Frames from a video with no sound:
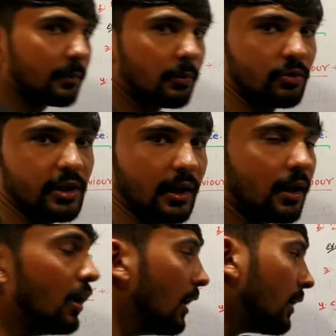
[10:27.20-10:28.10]
ही पहुंच
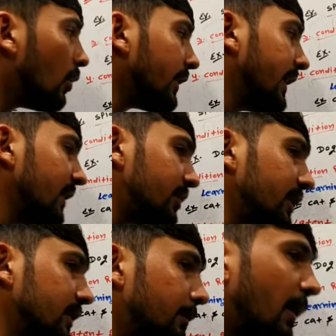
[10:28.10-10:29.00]
जाएगा ये
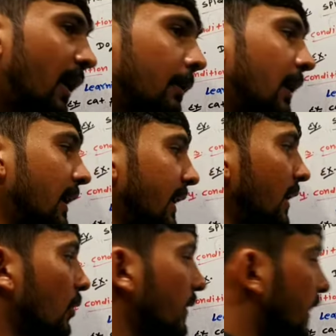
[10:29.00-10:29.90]
चीज बार बार की तो